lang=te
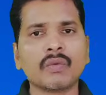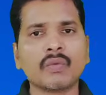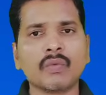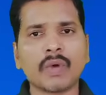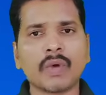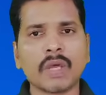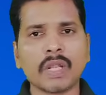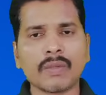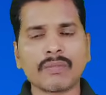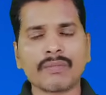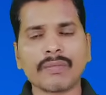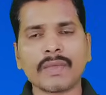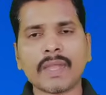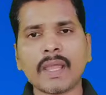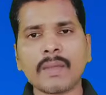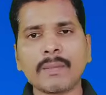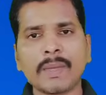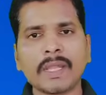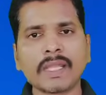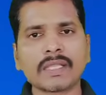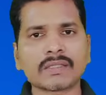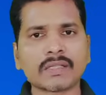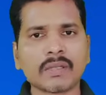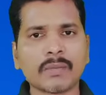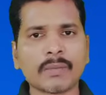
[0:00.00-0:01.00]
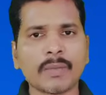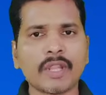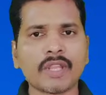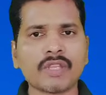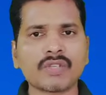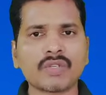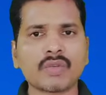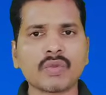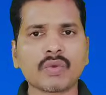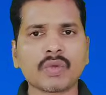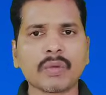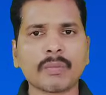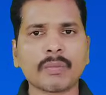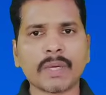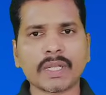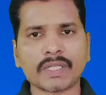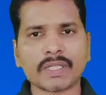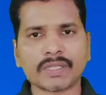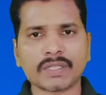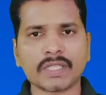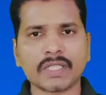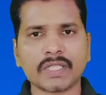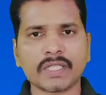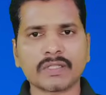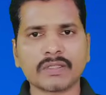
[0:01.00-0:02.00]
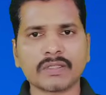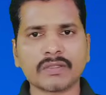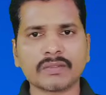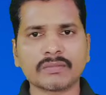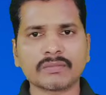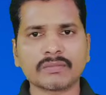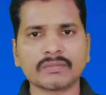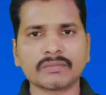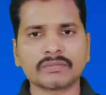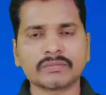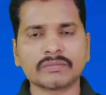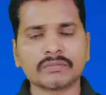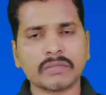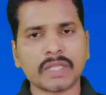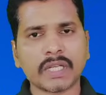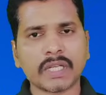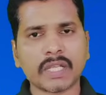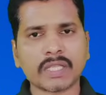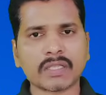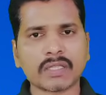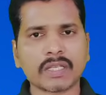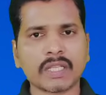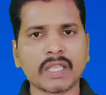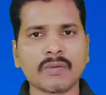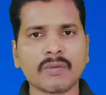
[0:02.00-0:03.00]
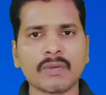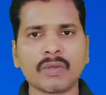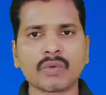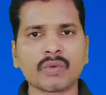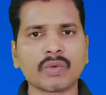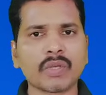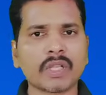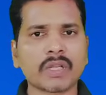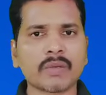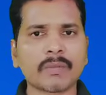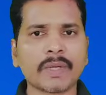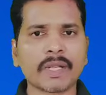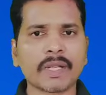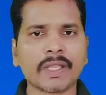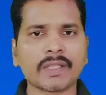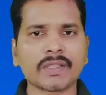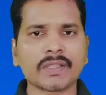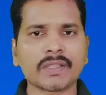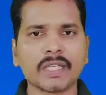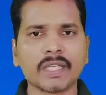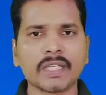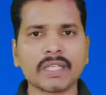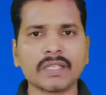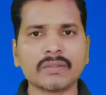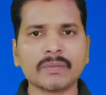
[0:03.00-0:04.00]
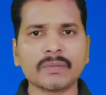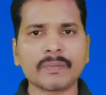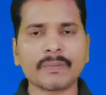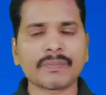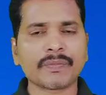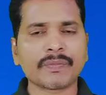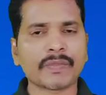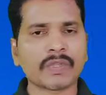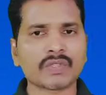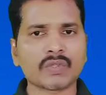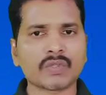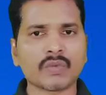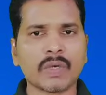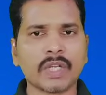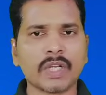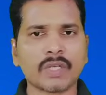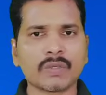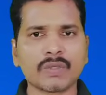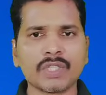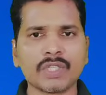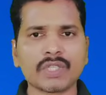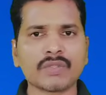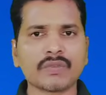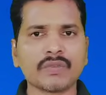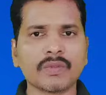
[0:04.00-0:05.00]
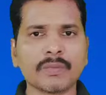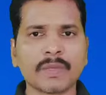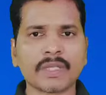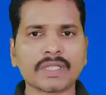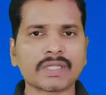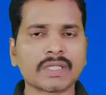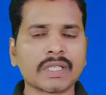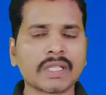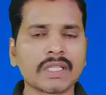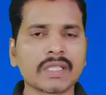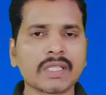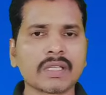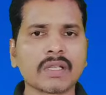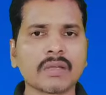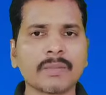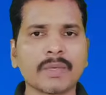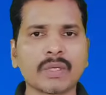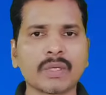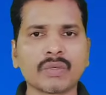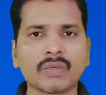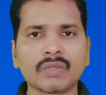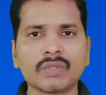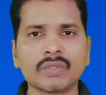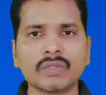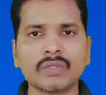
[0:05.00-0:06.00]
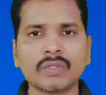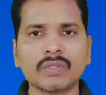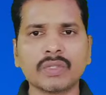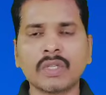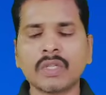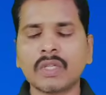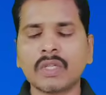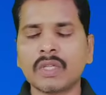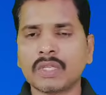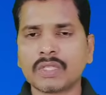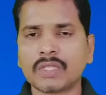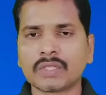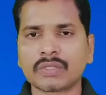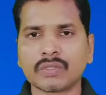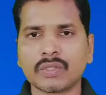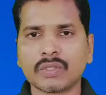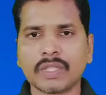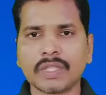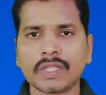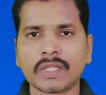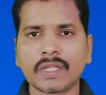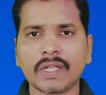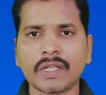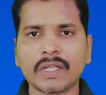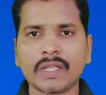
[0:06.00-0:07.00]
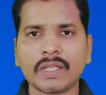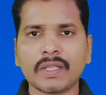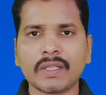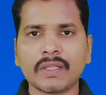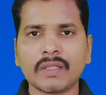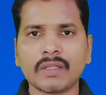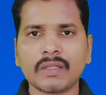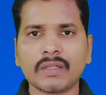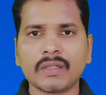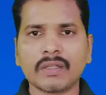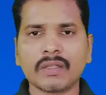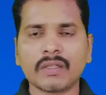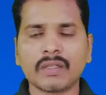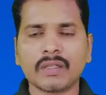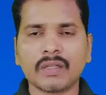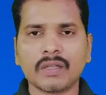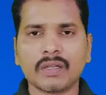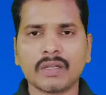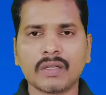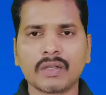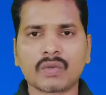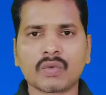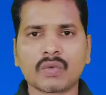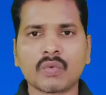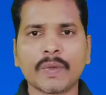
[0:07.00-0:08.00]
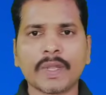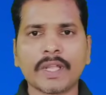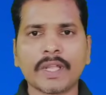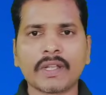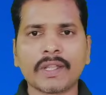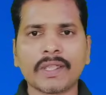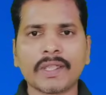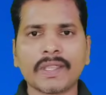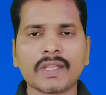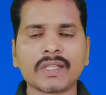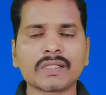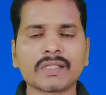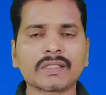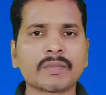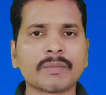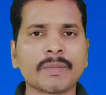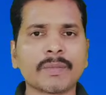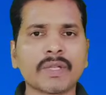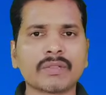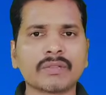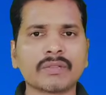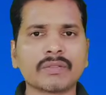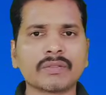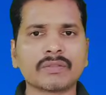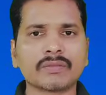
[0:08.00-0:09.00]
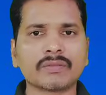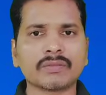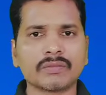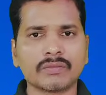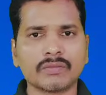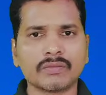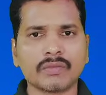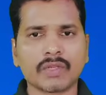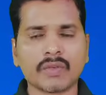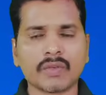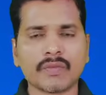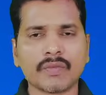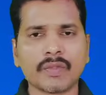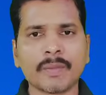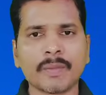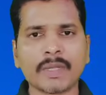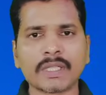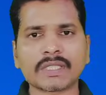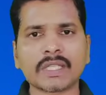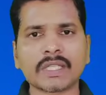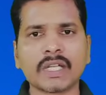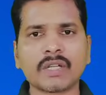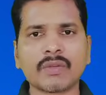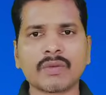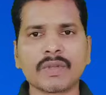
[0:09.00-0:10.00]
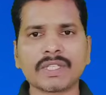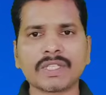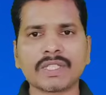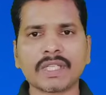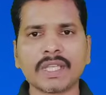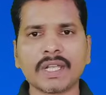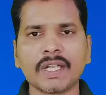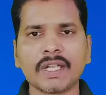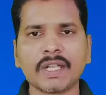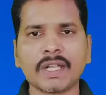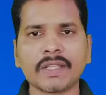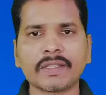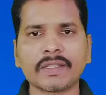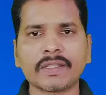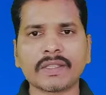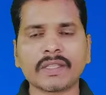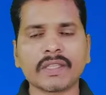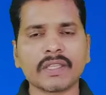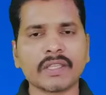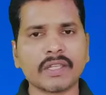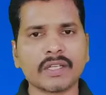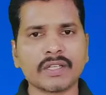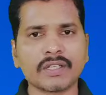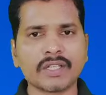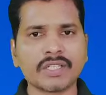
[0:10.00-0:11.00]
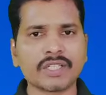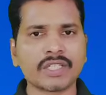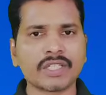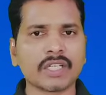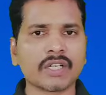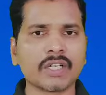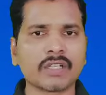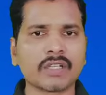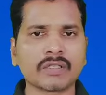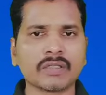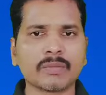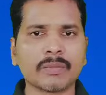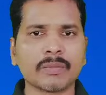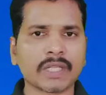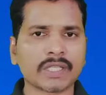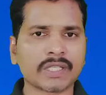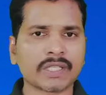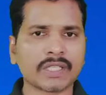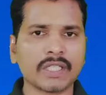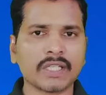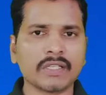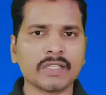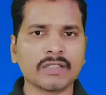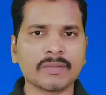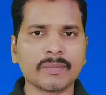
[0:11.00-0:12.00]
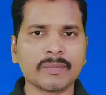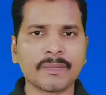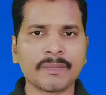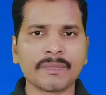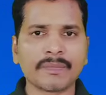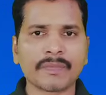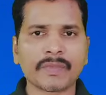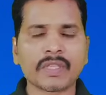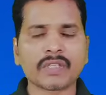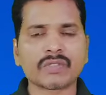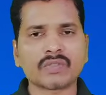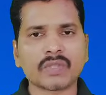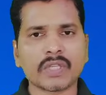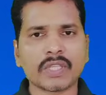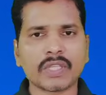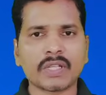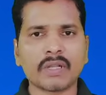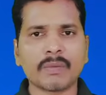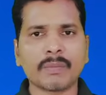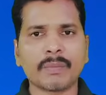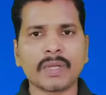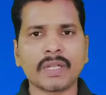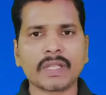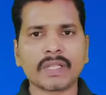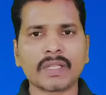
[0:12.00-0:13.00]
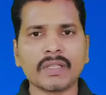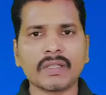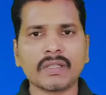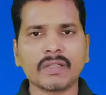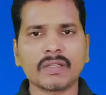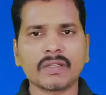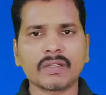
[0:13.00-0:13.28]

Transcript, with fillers: వాళ్ళ ఫ్యామిలీకి సంబంధించిన ఒక పర్సన్ ఇతను మరి అతను ఏమనుకున్నారో మనకే తెలియదు సో వాటి గురించి విమర్శలు అయితే మనకొద్దు సో ఎందుకంటే కువైట్లో ఏదైనా సరే మనం ఒక విమర్శ అనేటువంటి చేసినట్లయితే అది ఎటు నుంచి ఎటు వెళ్తుందో మనకు తెలియదు సో ఏదైనప్పటికీ